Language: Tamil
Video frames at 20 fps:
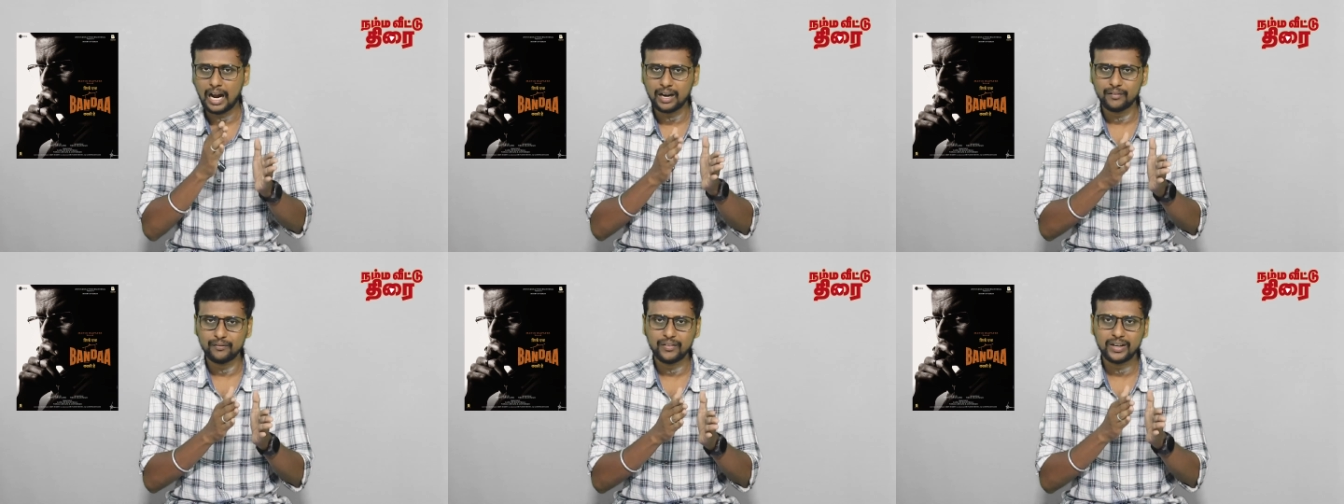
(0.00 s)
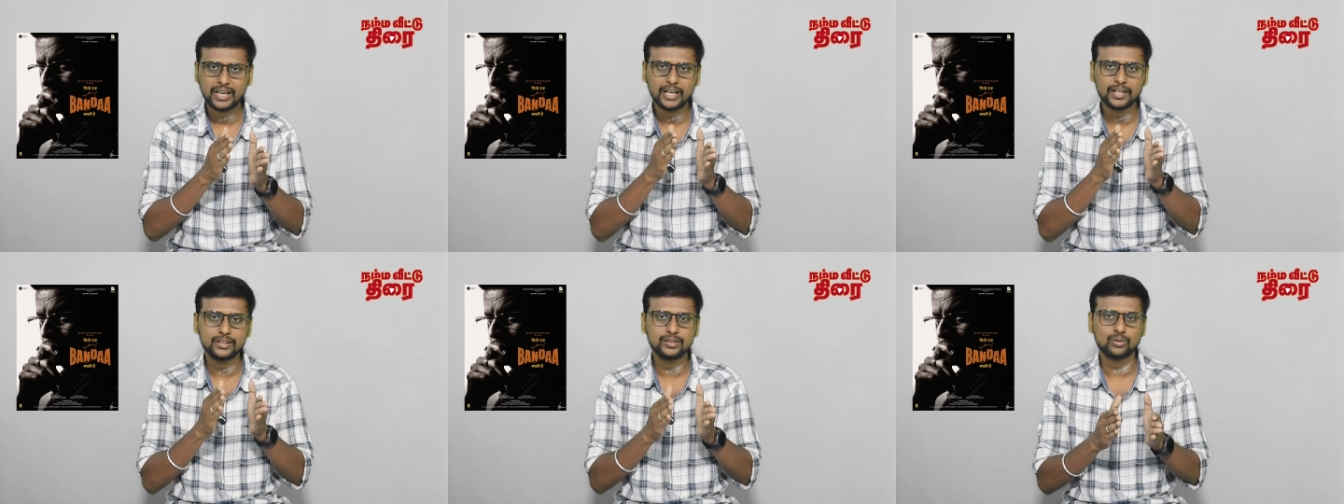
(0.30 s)

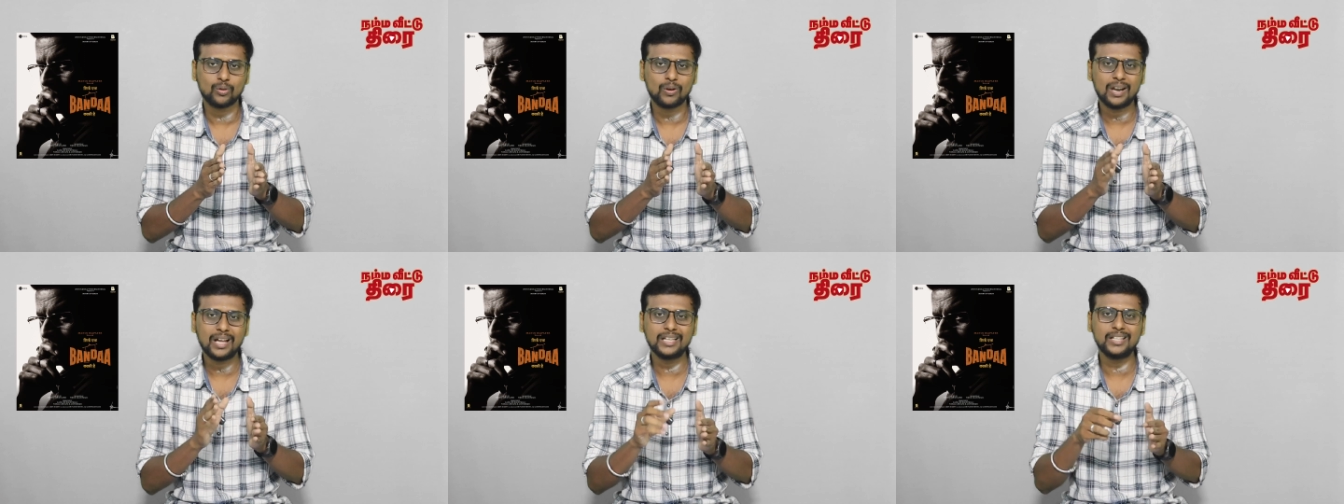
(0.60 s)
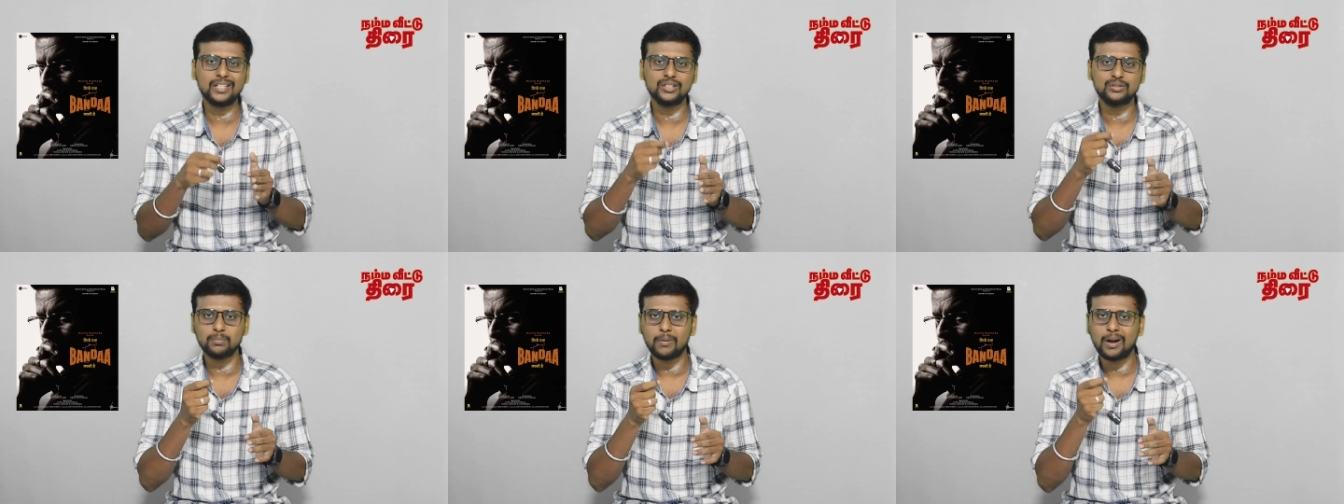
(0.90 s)
அட்வொகேட்
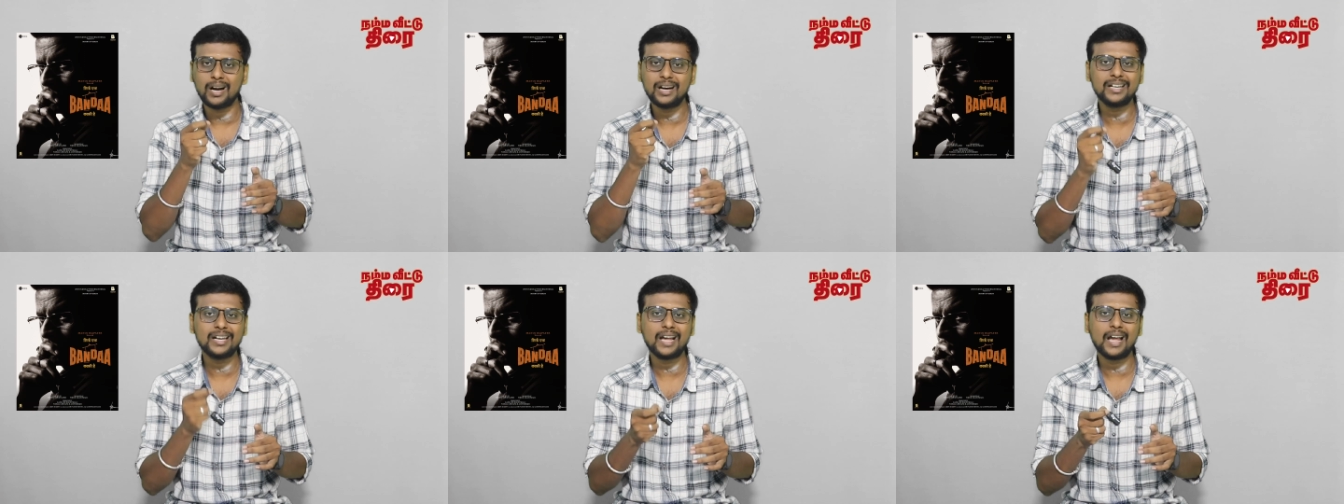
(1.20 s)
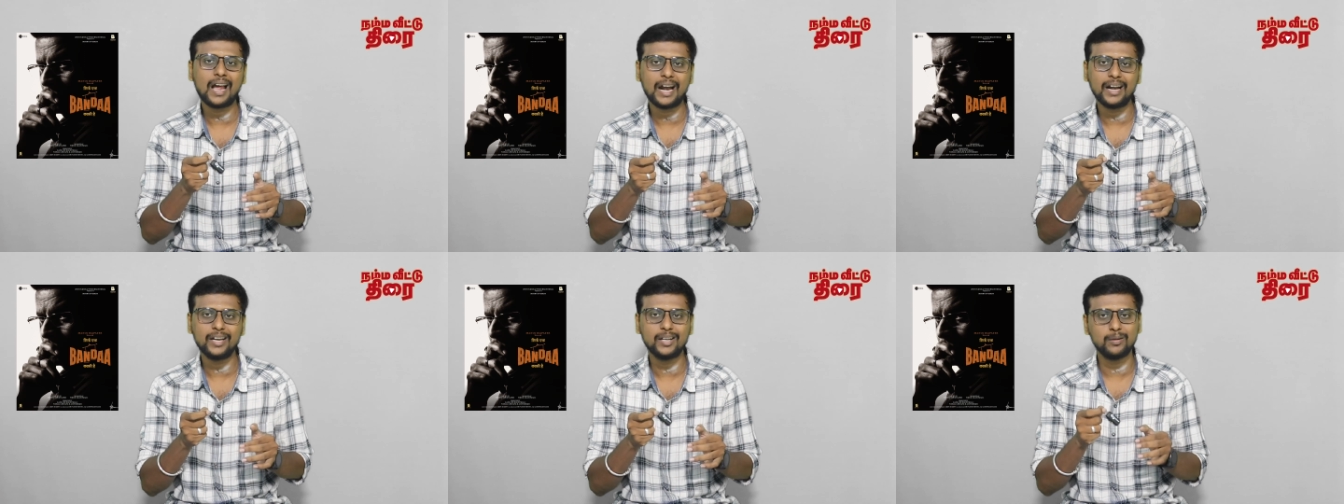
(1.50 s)
சொலாங்கி
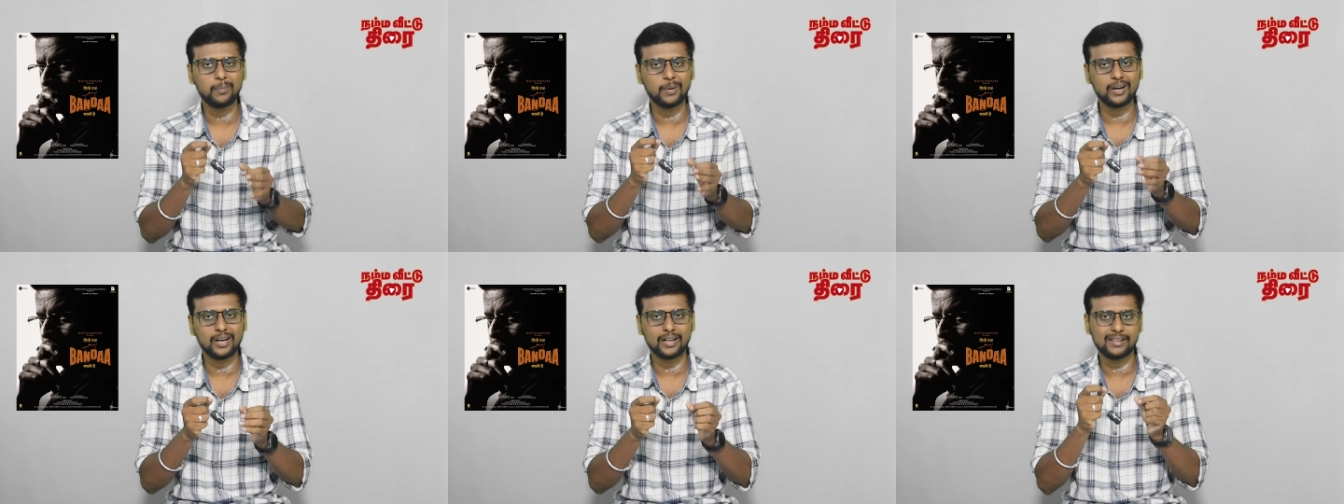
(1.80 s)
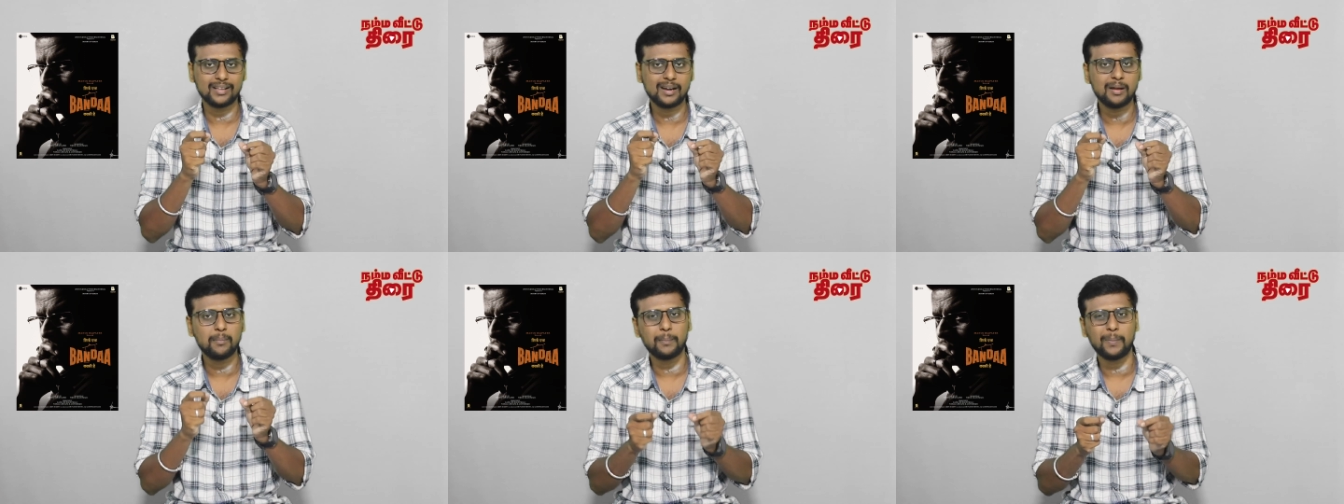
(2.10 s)
ஸ்மார்ட்டாக ஹேண்டில்
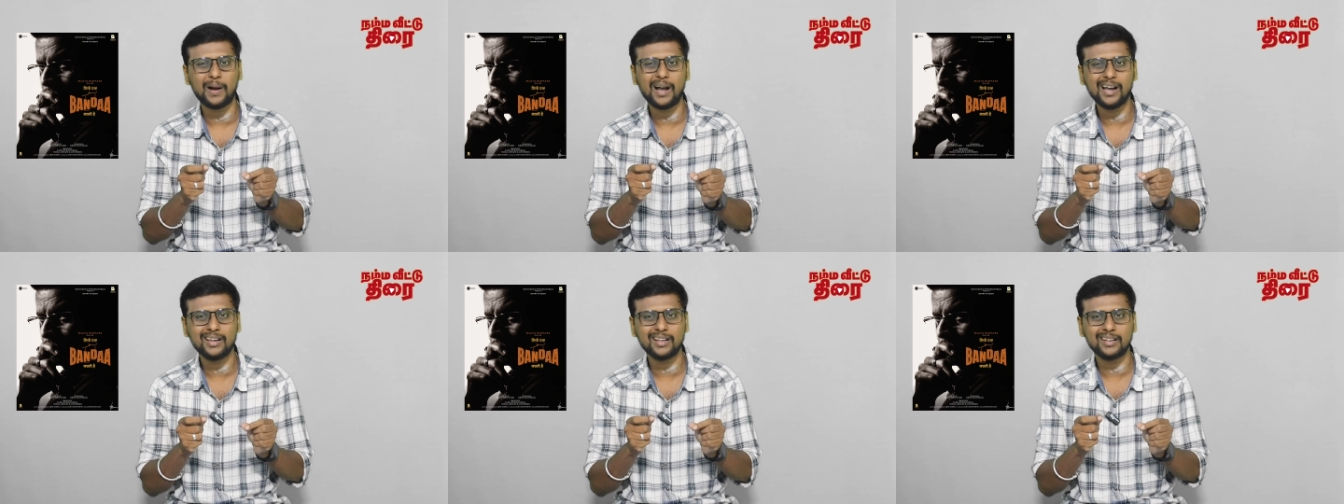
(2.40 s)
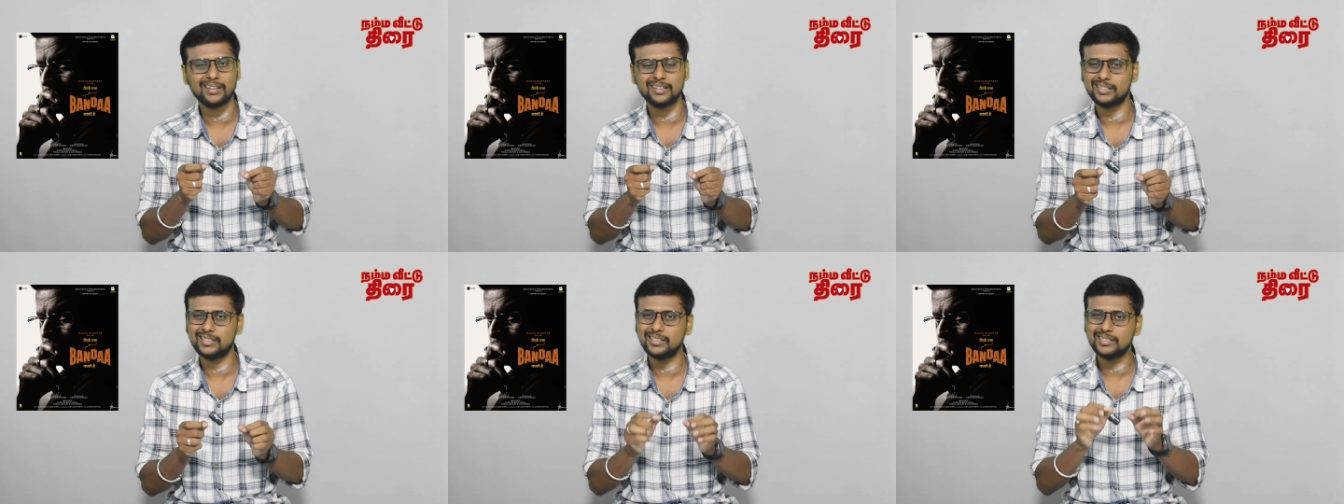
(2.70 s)
பண்ணுறதெல்லாம்
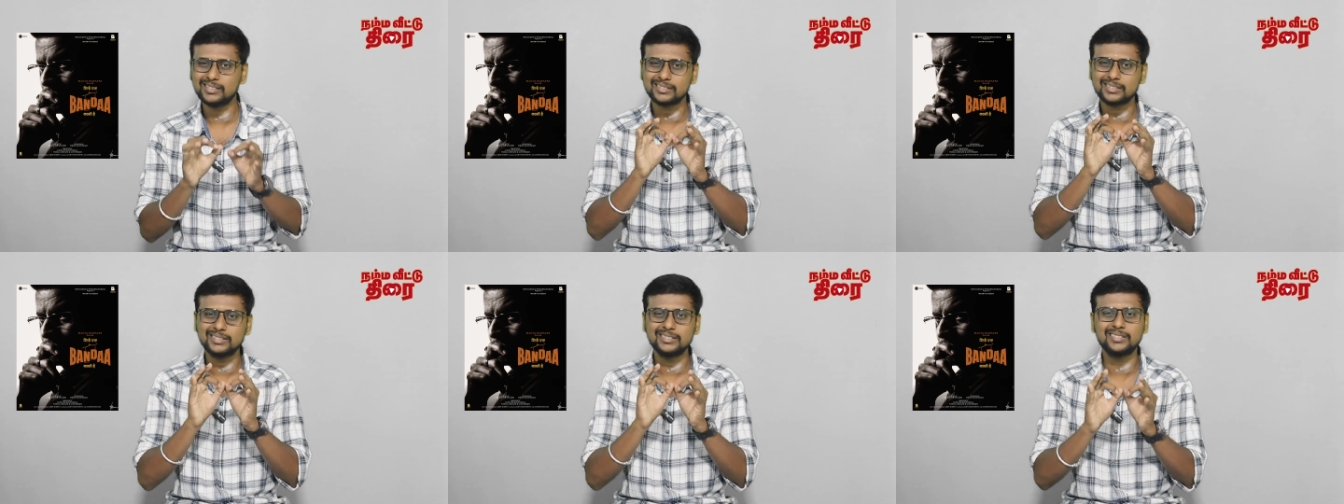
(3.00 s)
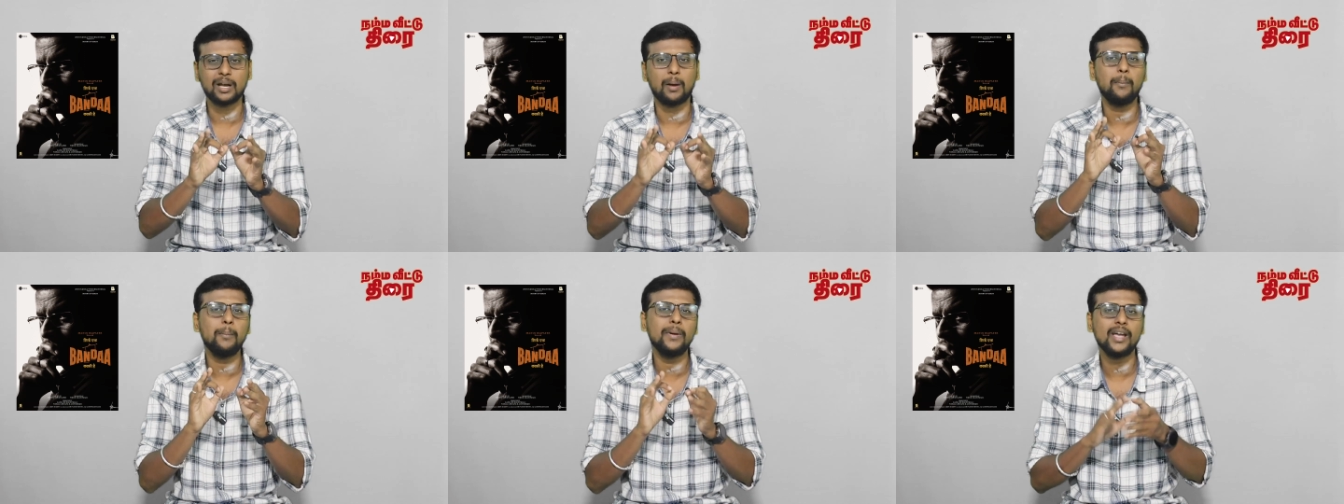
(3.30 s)
பார்க்குறதுக்கு
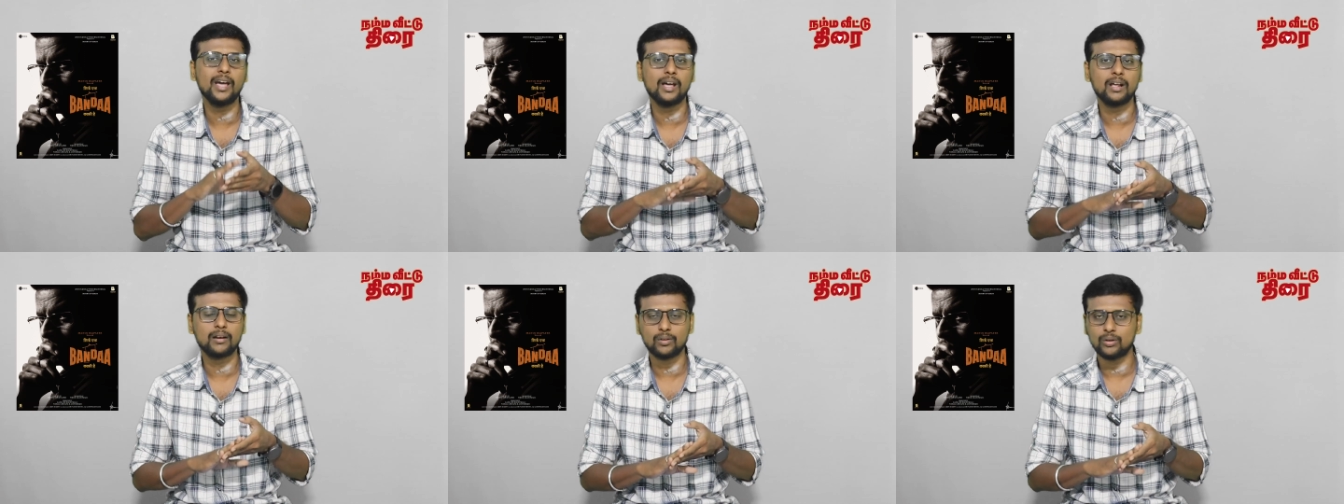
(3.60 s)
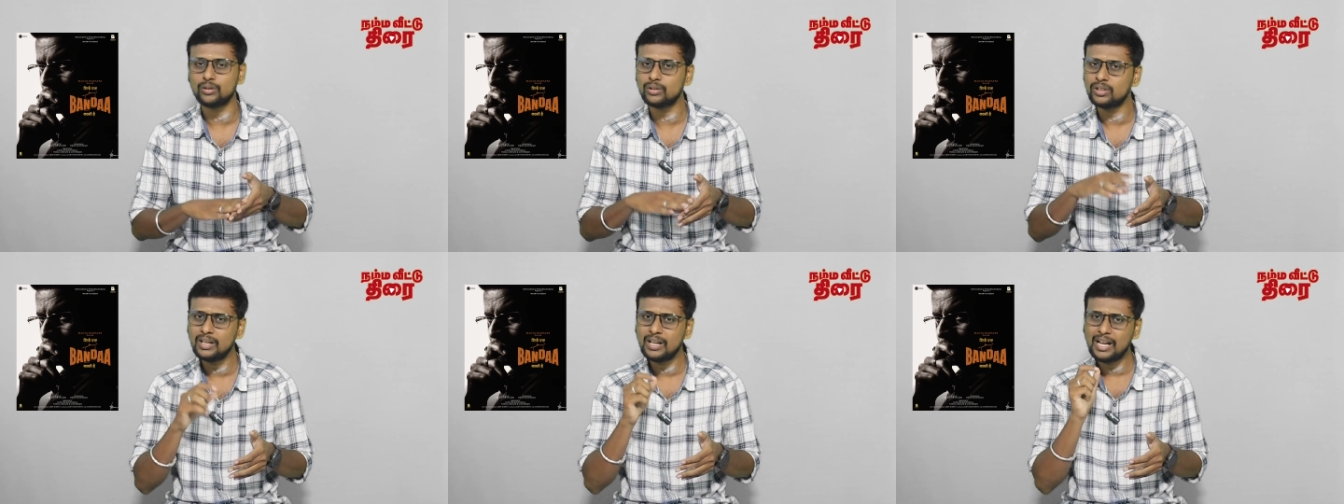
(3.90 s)
செம்மையாக
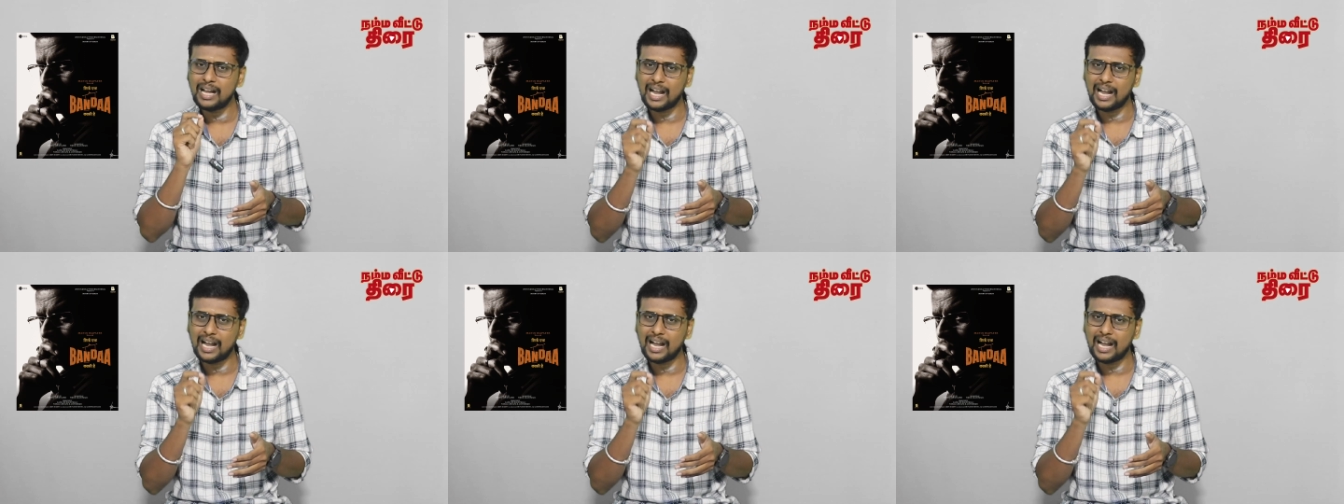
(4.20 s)
இருக்கும்